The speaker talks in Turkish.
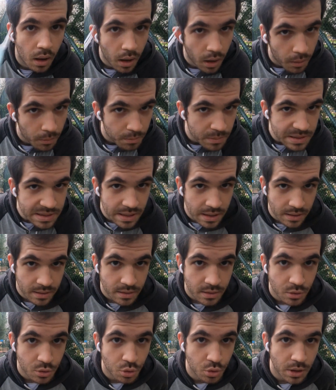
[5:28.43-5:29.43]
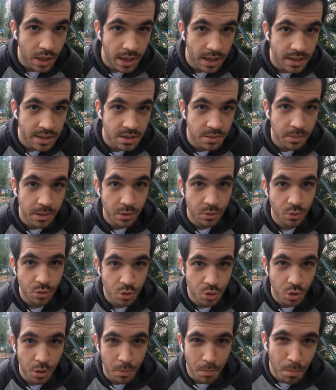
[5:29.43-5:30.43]
Abi bir saattir şunu yerleştirmekle
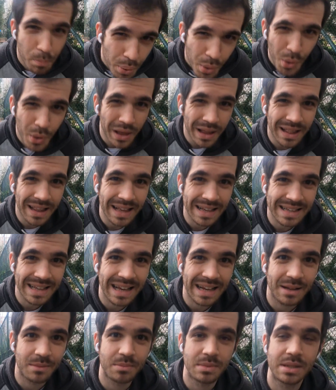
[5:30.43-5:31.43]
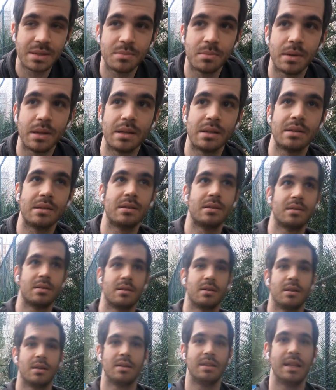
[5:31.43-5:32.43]
uğraşıyorum. Püh Allah kahretmesin
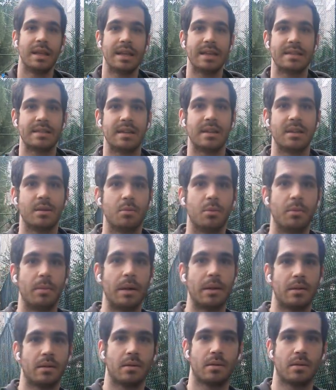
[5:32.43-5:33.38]
beni. Ne rezil adamım ben.